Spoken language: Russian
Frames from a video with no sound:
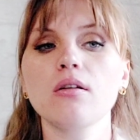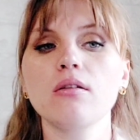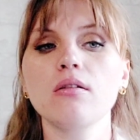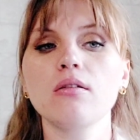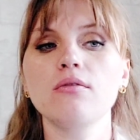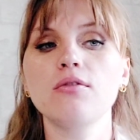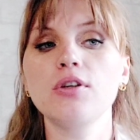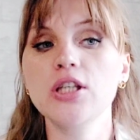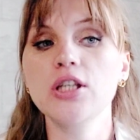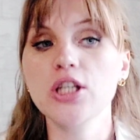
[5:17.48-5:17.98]

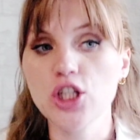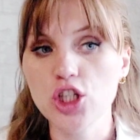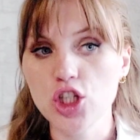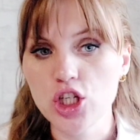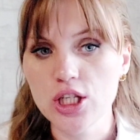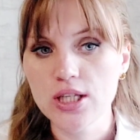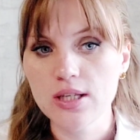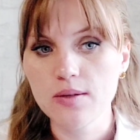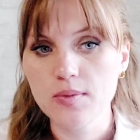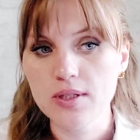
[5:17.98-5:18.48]

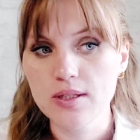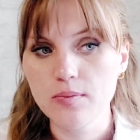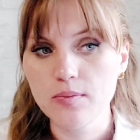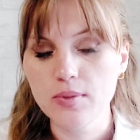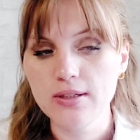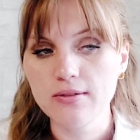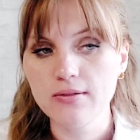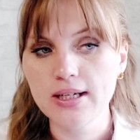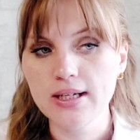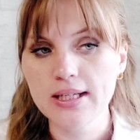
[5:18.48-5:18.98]
венерическими
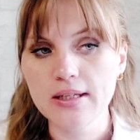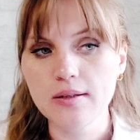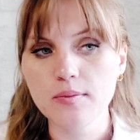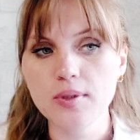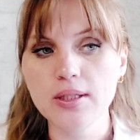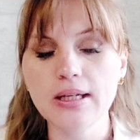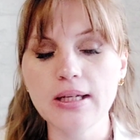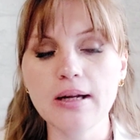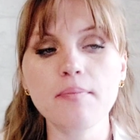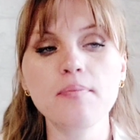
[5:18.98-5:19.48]

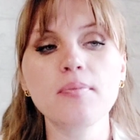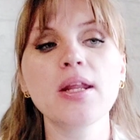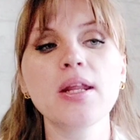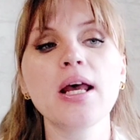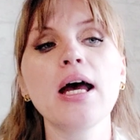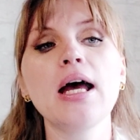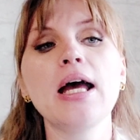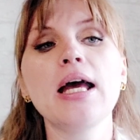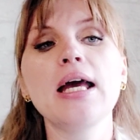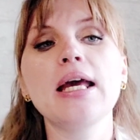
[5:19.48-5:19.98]
заболеваниями, да,
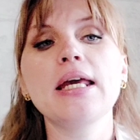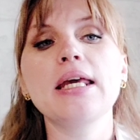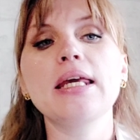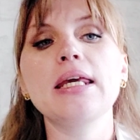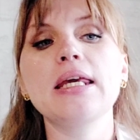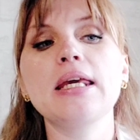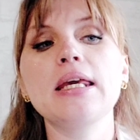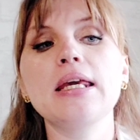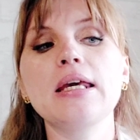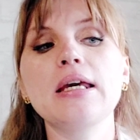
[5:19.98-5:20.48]

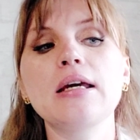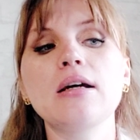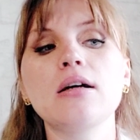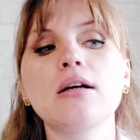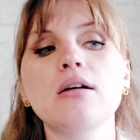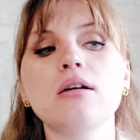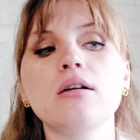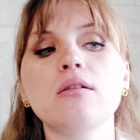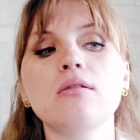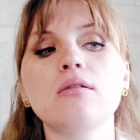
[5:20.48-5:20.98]
и
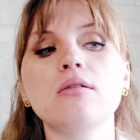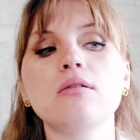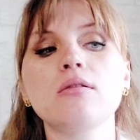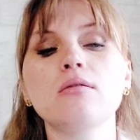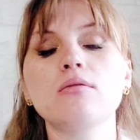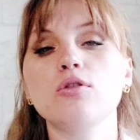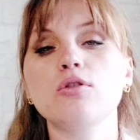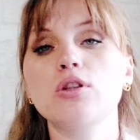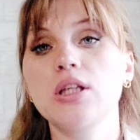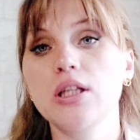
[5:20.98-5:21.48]

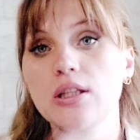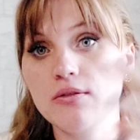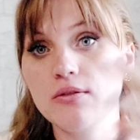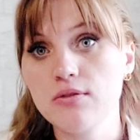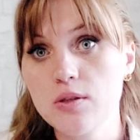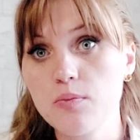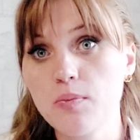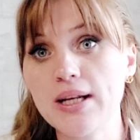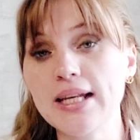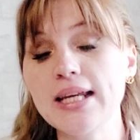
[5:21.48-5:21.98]
э, вот это
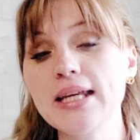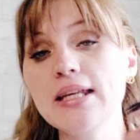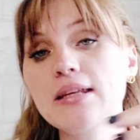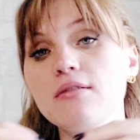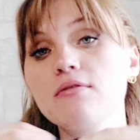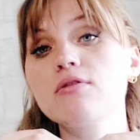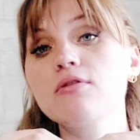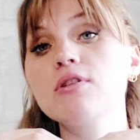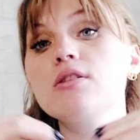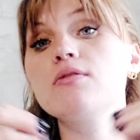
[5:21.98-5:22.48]

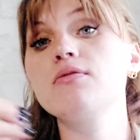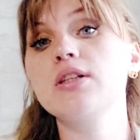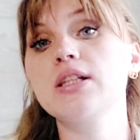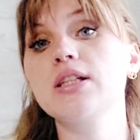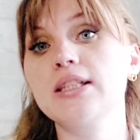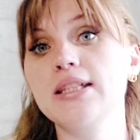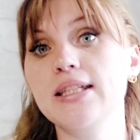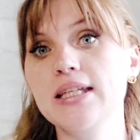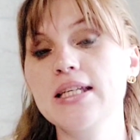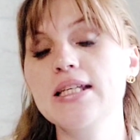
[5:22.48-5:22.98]
воспаление
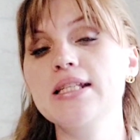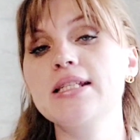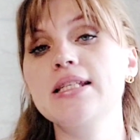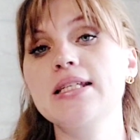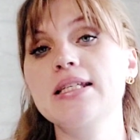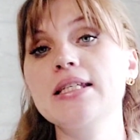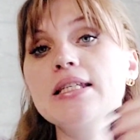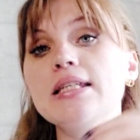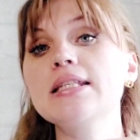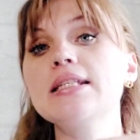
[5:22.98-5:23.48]
вызвало такие
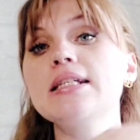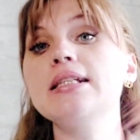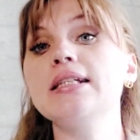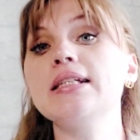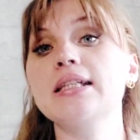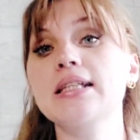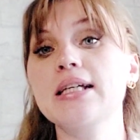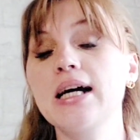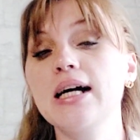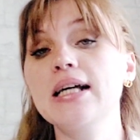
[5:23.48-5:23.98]

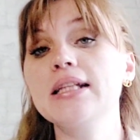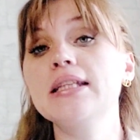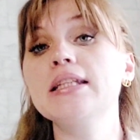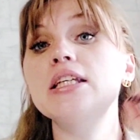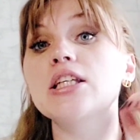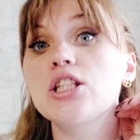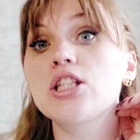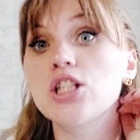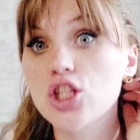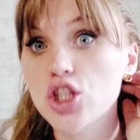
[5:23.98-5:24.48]

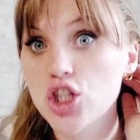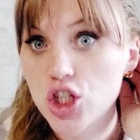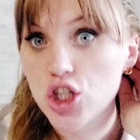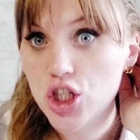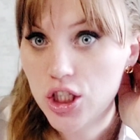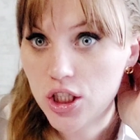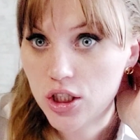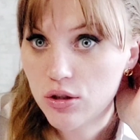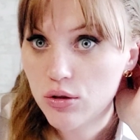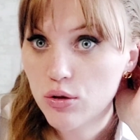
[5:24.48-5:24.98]
соединительно-тканные
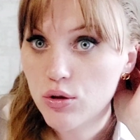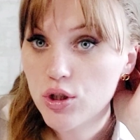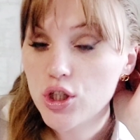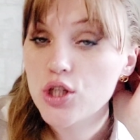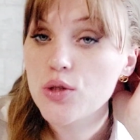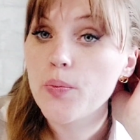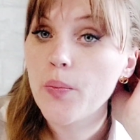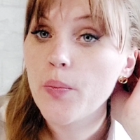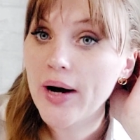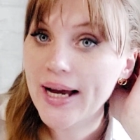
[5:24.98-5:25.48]
тяжи, то
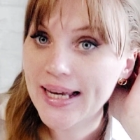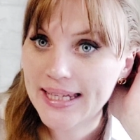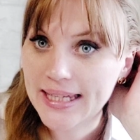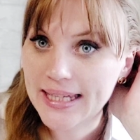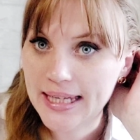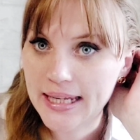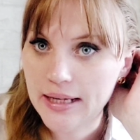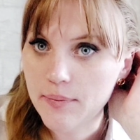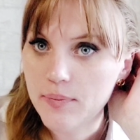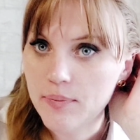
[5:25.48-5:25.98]
есть
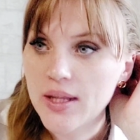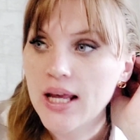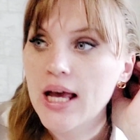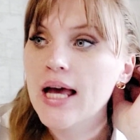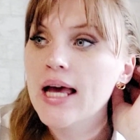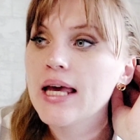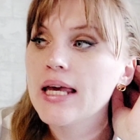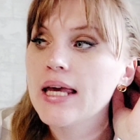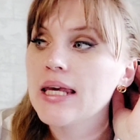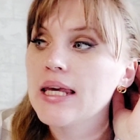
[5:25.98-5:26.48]
спайки.
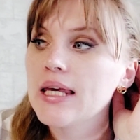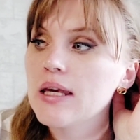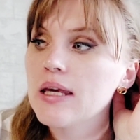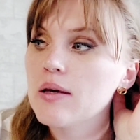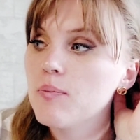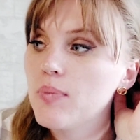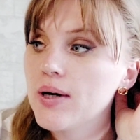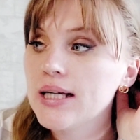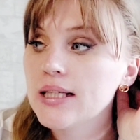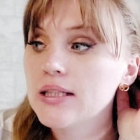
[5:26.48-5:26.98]

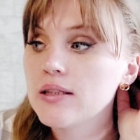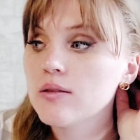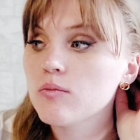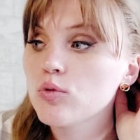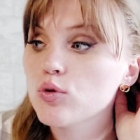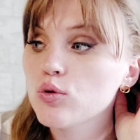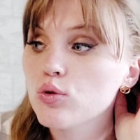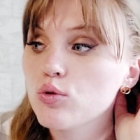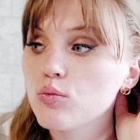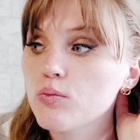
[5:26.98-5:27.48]
И
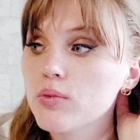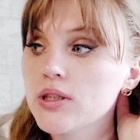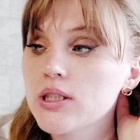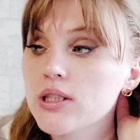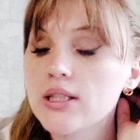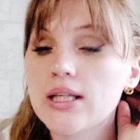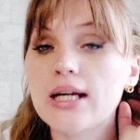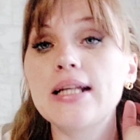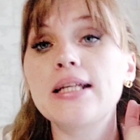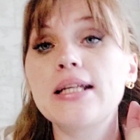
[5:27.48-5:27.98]
поэтому трубы
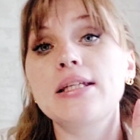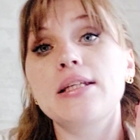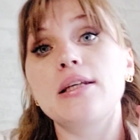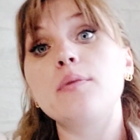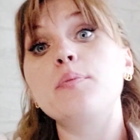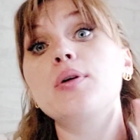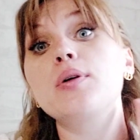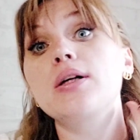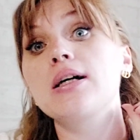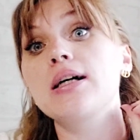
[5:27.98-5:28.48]
стали
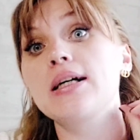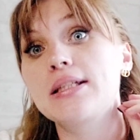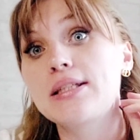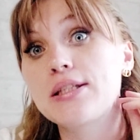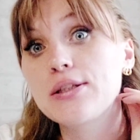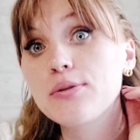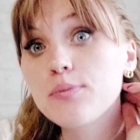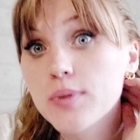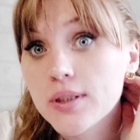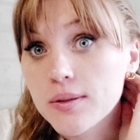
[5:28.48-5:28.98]

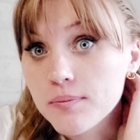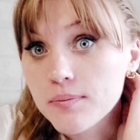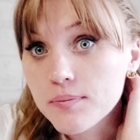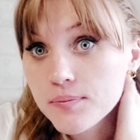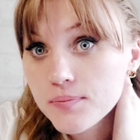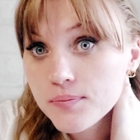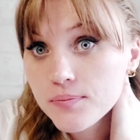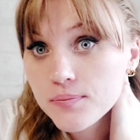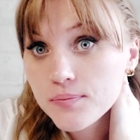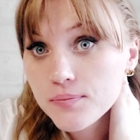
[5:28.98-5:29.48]
непроходимы.
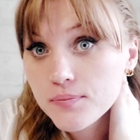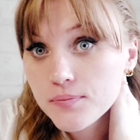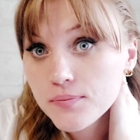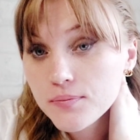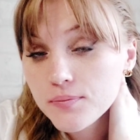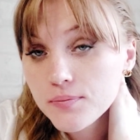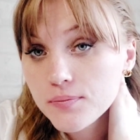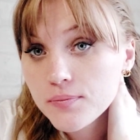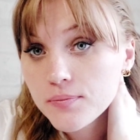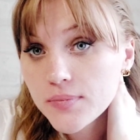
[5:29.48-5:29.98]

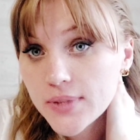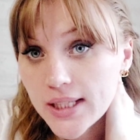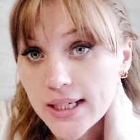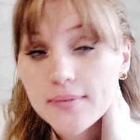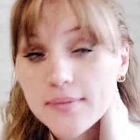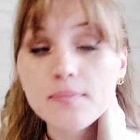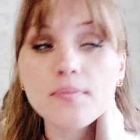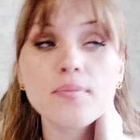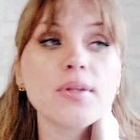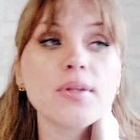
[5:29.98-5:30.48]
Да?